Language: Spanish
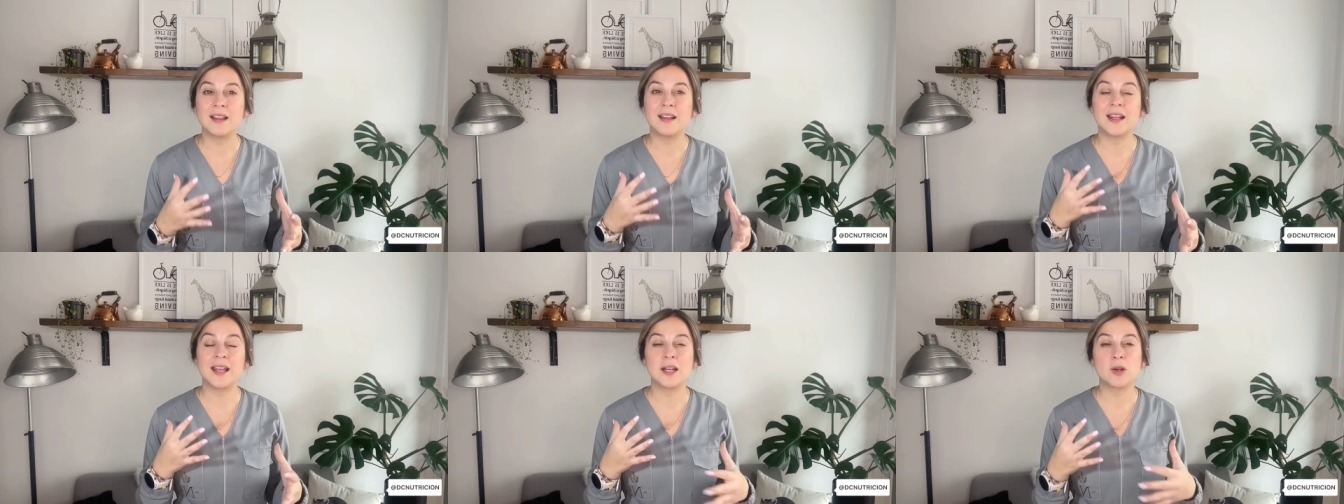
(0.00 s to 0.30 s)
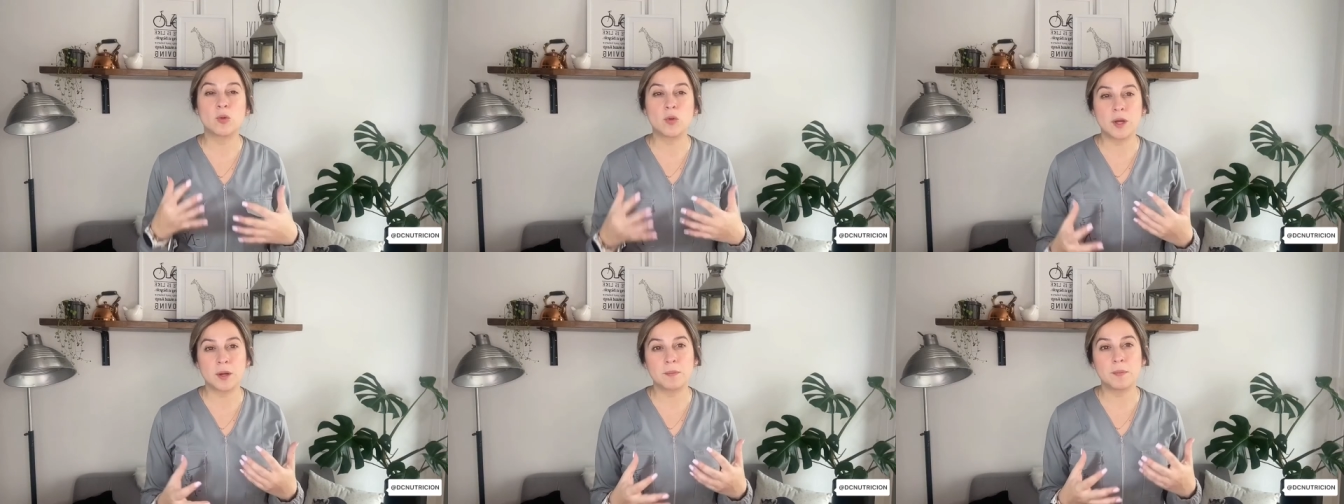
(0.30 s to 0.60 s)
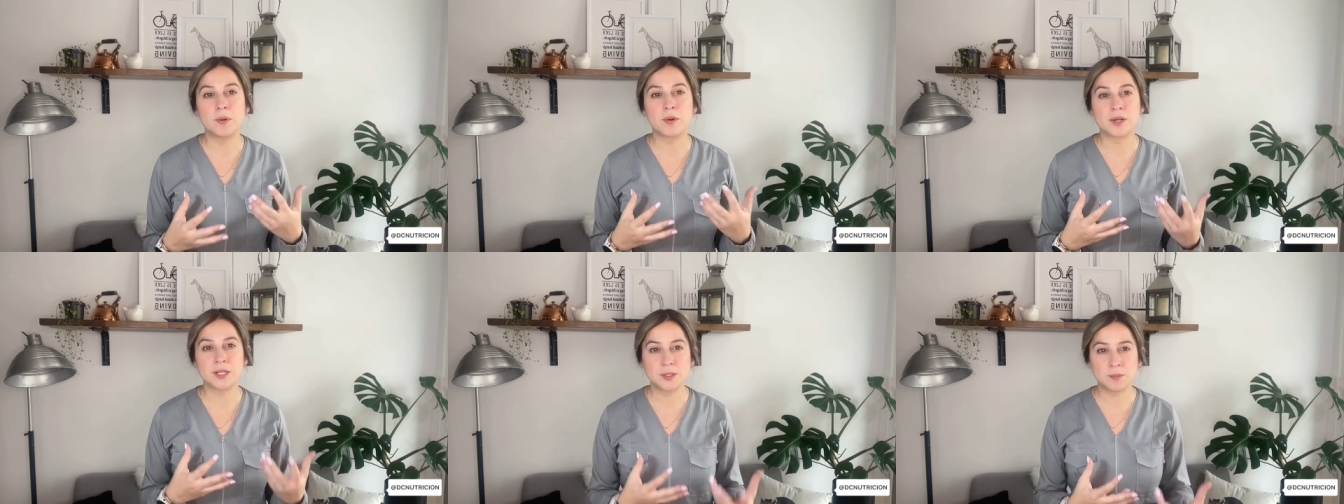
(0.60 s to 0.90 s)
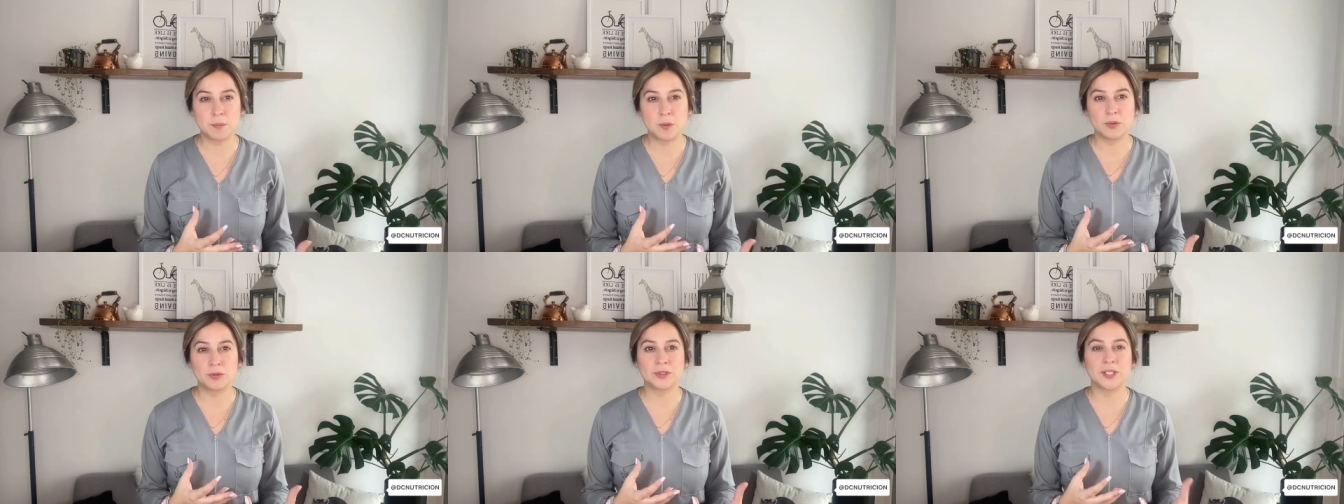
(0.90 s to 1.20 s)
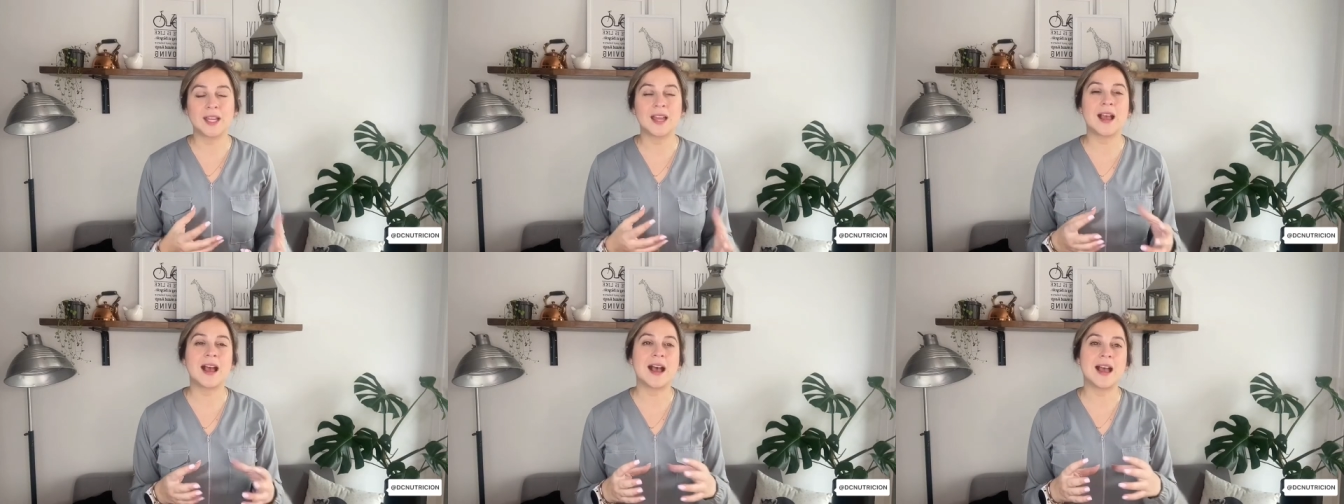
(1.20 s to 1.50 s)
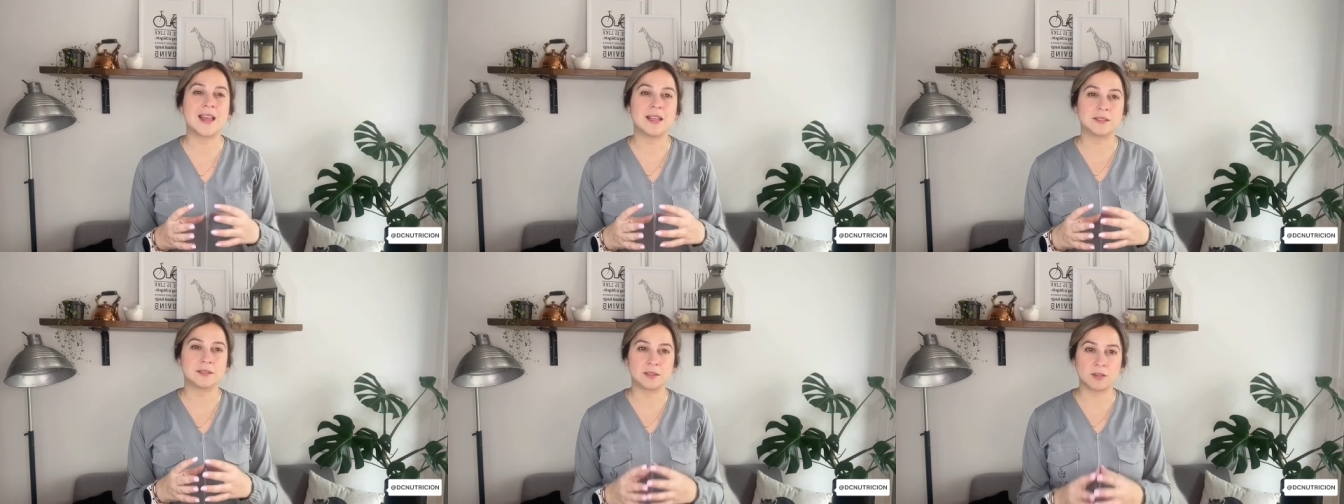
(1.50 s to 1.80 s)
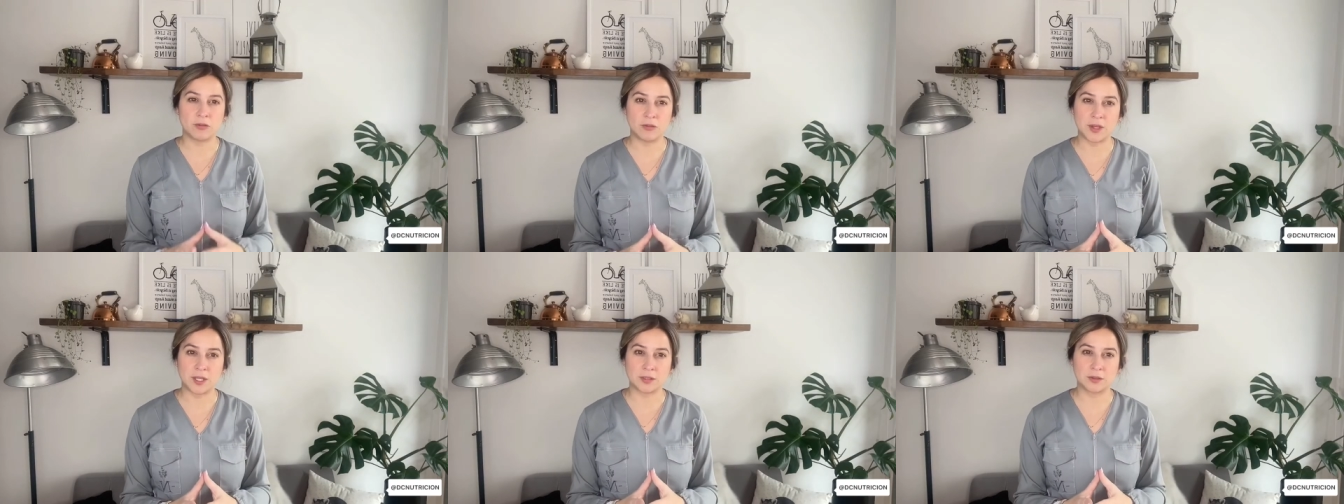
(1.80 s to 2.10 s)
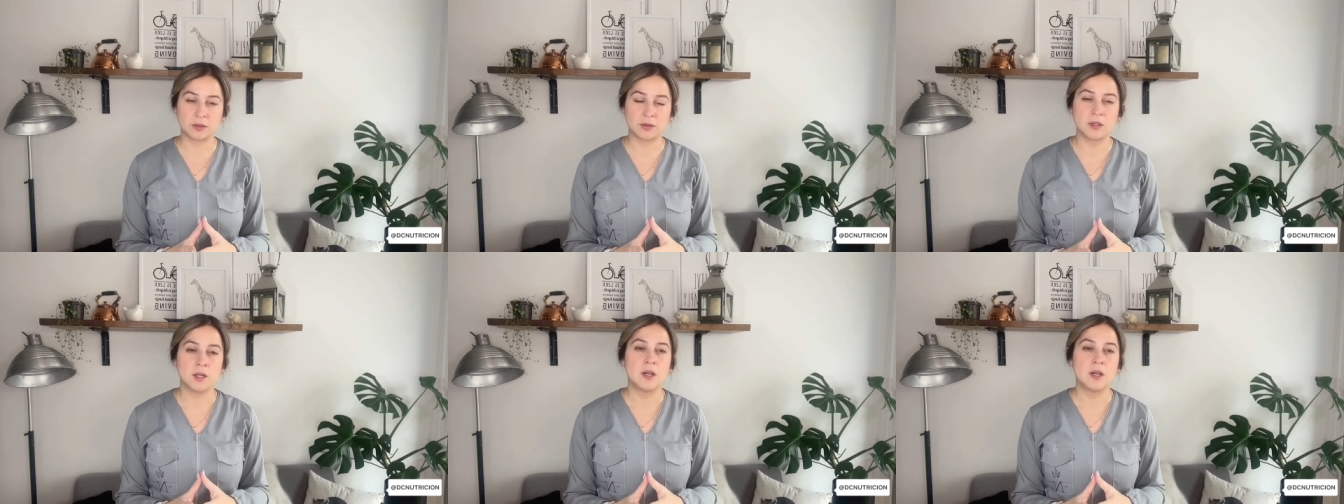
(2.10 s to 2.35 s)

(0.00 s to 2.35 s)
el cuerpo responde a este efecto.